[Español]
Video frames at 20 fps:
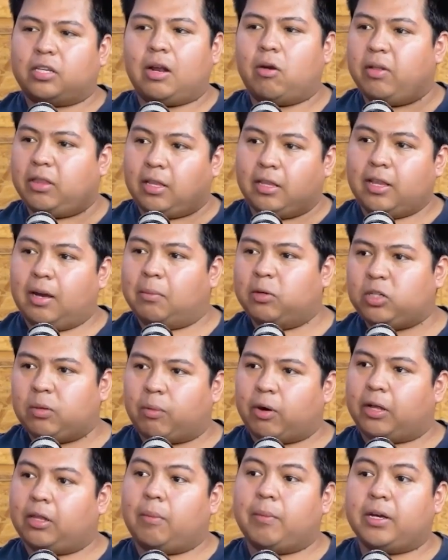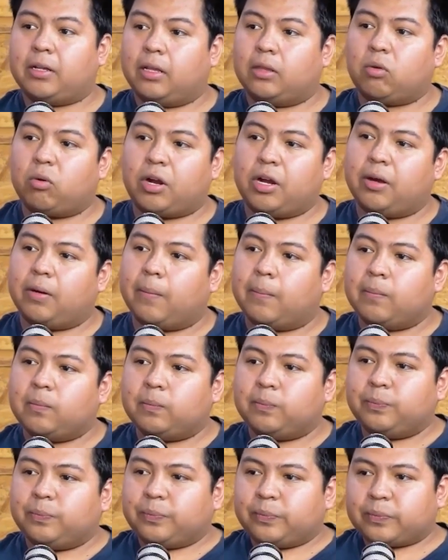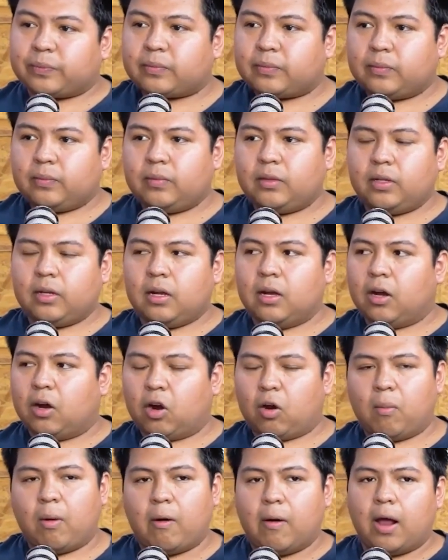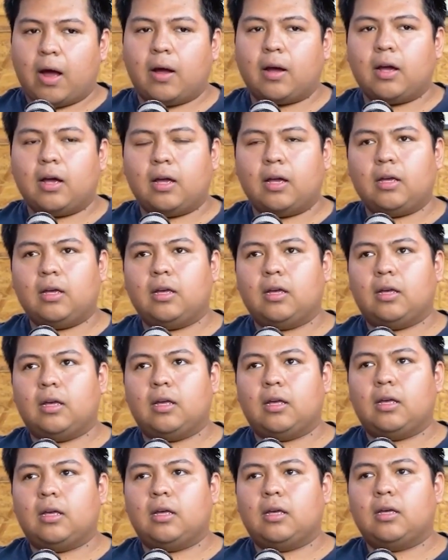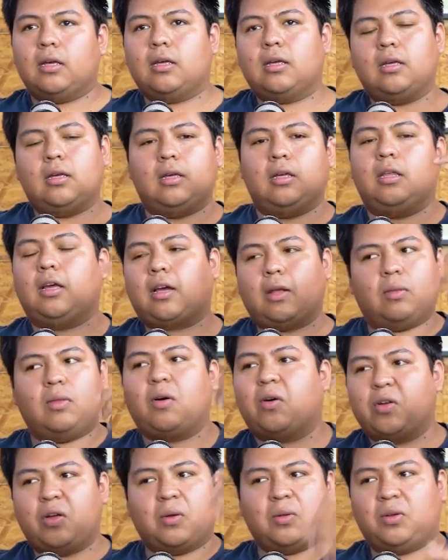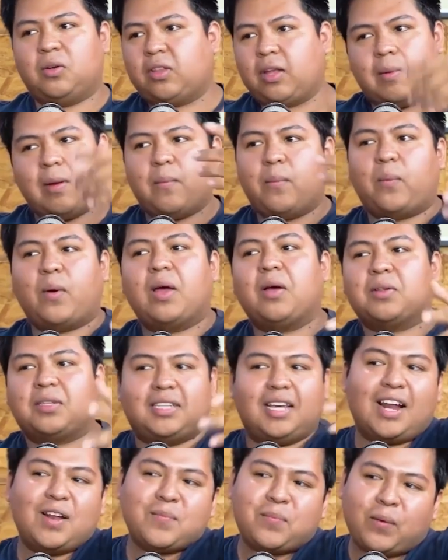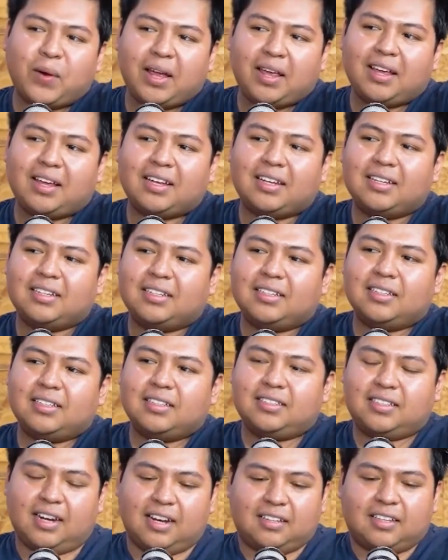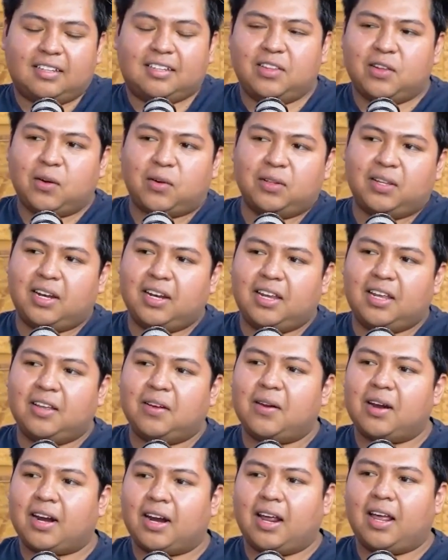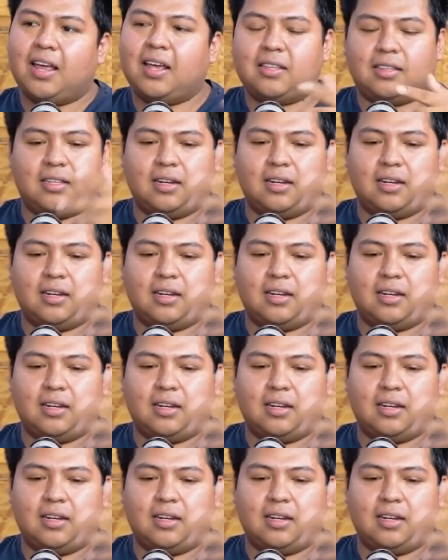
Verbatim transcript: sé, lo entendía mucho porque también es de Trujillo. Claro. Cómo hablaba. Y, y dije, no, yo, yo también puedo. Si él puede, si él está haciendo contenido en redes,